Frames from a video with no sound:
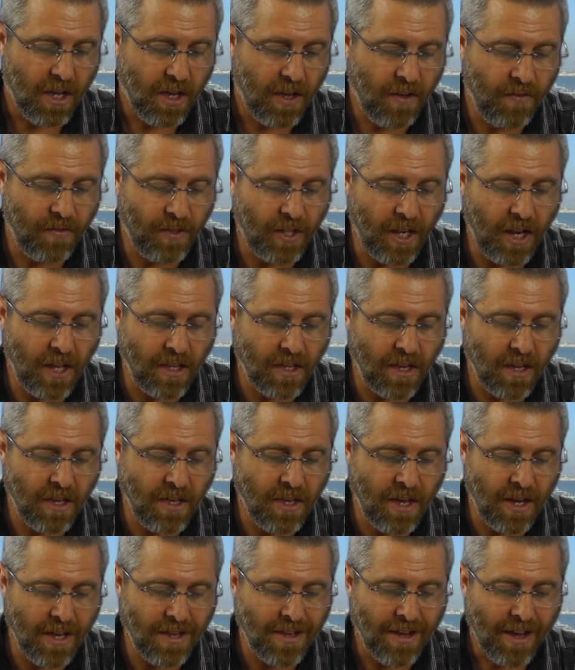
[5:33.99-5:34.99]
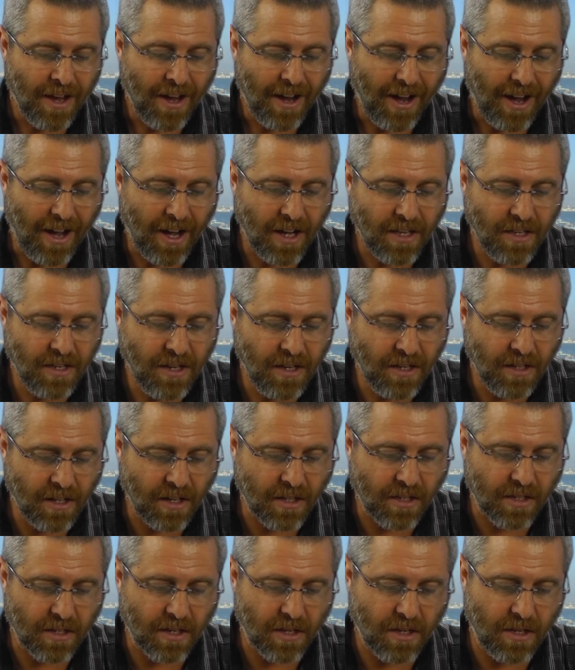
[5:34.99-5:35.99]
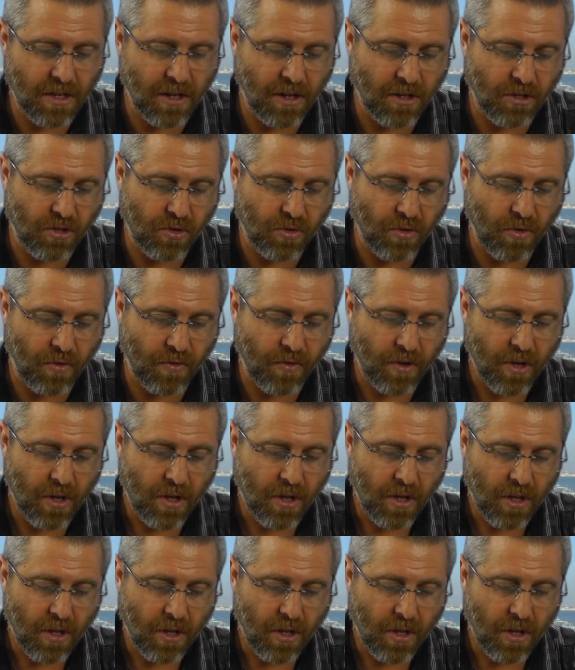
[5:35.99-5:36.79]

И в третий день одиннадцать тельцов,